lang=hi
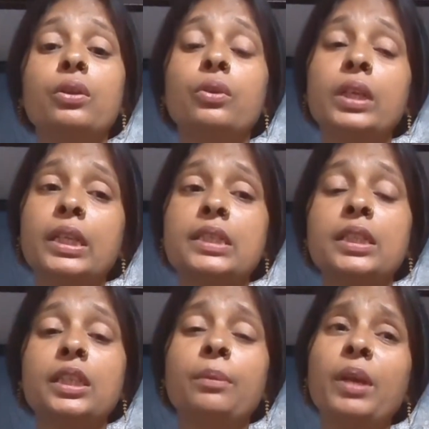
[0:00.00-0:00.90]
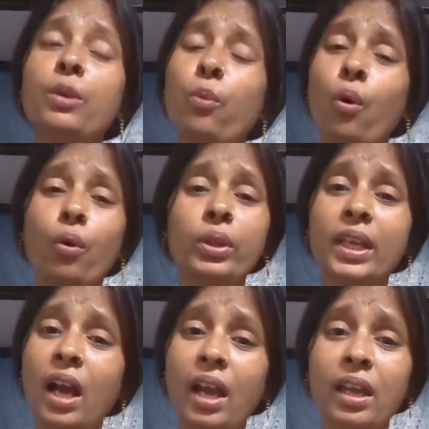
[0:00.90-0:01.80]
2010 से थी मैंने बहुत
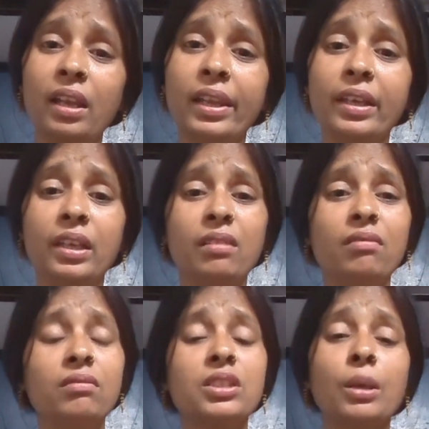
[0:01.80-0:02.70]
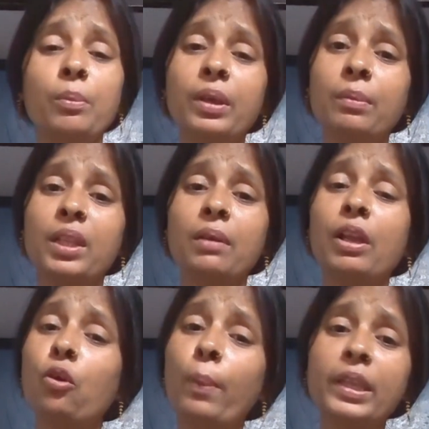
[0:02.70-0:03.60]
दिखाया लेकिन सभी मतलब
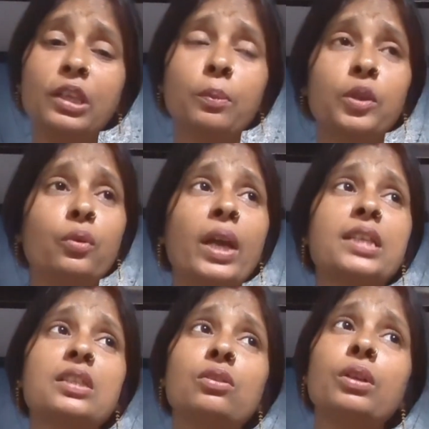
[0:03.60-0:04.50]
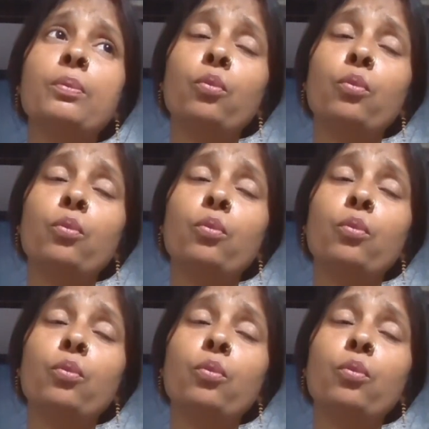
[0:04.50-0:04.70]
एलोपैथिक में तो एक्चुअली